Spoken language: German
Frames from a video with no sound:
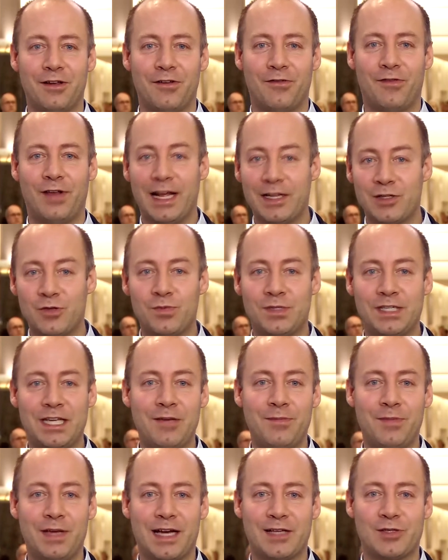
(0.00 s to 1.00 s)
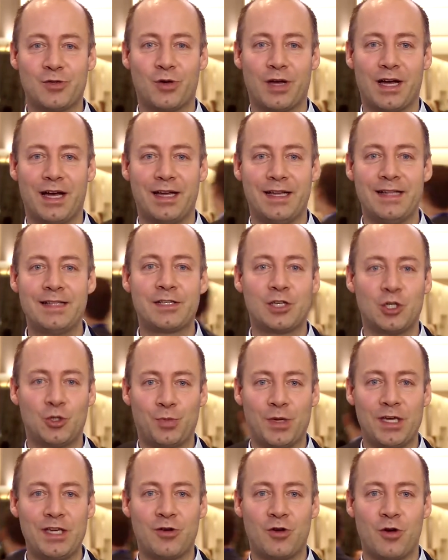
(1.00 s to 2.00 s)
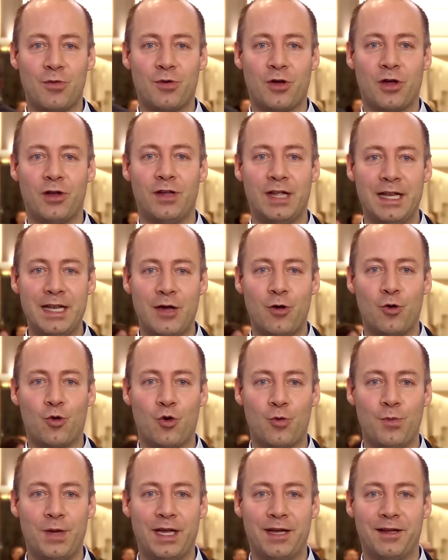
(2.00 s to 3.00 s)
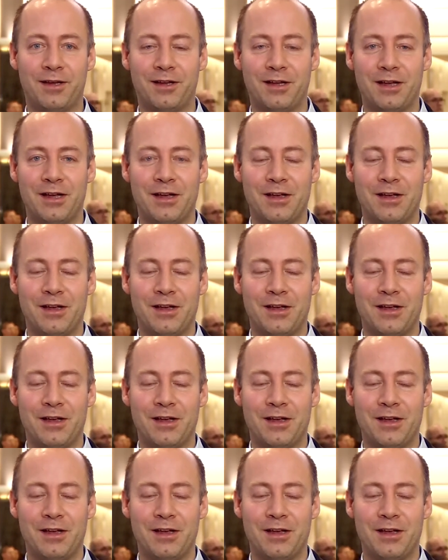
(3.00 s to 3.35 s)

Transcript: vielleicht zum Themenjahr sogar, ins Gespräch kommen können in der Ökumene,